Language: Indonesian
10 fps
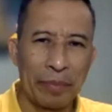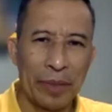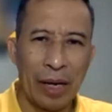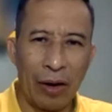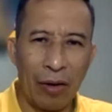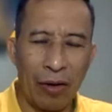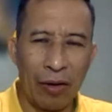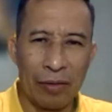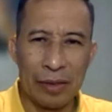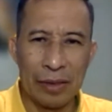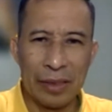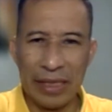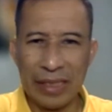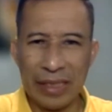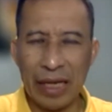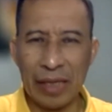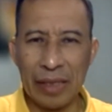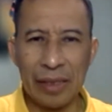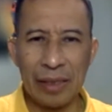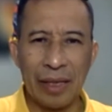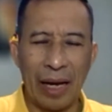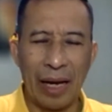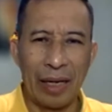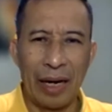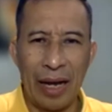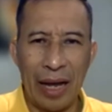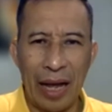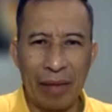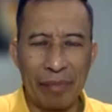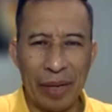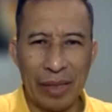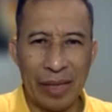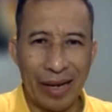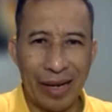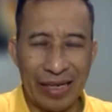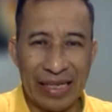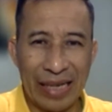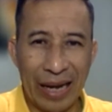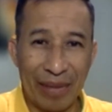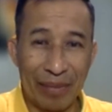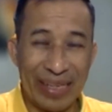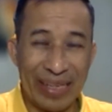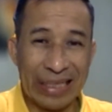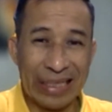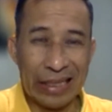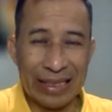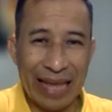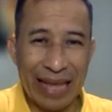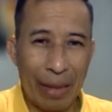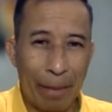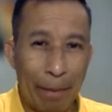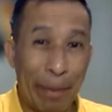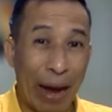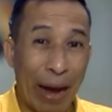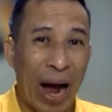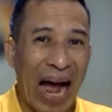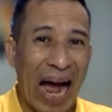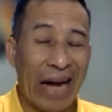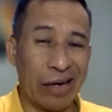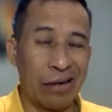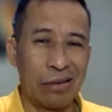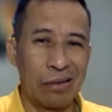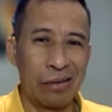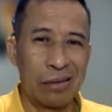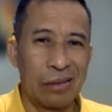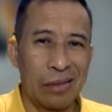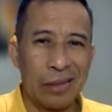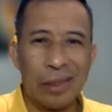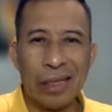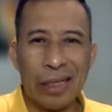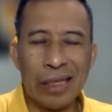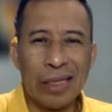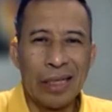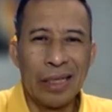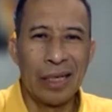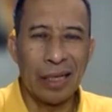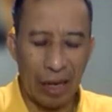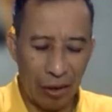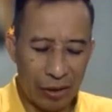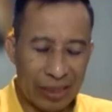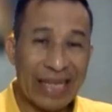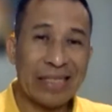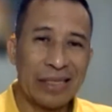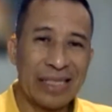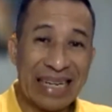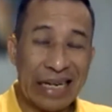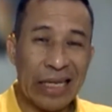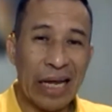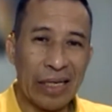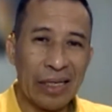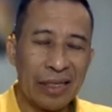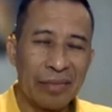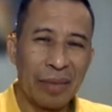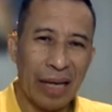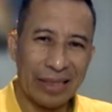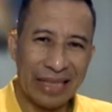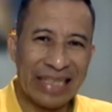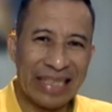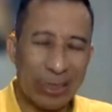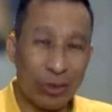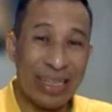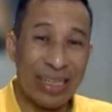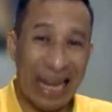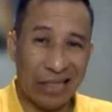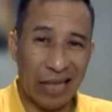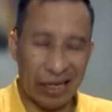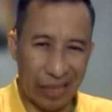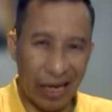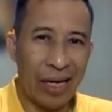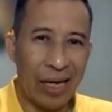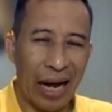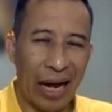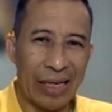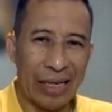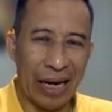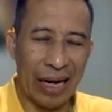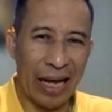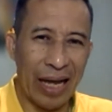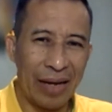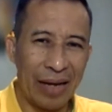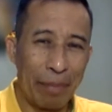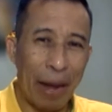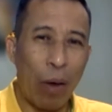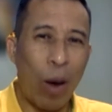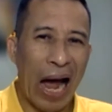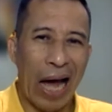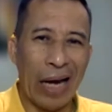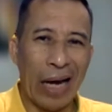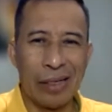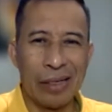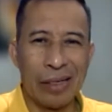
Kalau sidik jari adalah apa yang di dalam diri kita bawaan. Jadi gini, kalau tes sidik jari, maka sidik jari itu dasarnya adalah bawaan.